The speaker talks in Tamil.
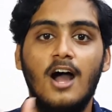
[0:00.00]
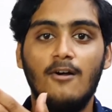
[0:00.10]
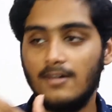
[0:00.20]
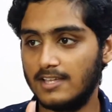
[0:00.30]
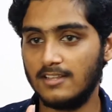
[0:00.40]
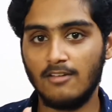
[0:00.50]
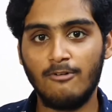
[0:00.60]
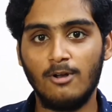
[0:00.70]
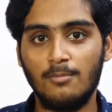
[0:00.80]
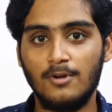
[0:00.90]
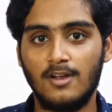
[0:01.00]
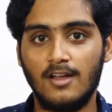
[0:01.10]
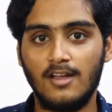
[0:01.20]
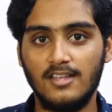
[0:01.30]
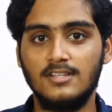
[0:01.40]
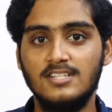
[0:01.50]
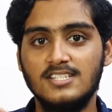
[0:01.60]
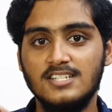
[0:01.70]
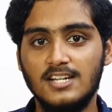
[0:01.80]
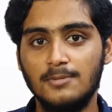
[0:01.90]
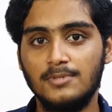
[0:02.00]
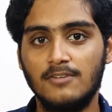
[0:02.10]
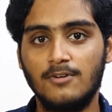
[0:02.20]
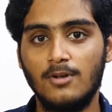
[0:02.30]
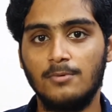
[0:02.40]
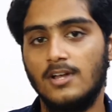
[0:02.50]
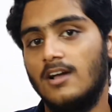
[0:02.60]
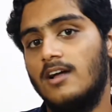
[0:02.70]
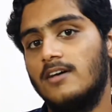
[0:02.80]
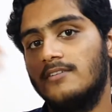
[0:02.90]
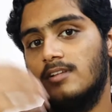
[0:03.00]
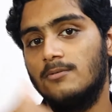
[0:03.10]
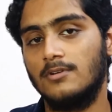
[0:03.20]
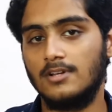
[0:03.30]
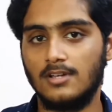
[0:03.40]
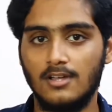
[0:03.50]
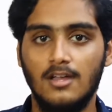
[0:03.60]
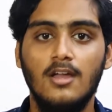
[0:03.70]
அவங்க இது தான் ஃபாலோ பண்ணாங்க இந்த சின்ன டிப்பு தான் ஃபாலோ பண்ணாங்க ஆனால் வந்து அவங்களுக்கு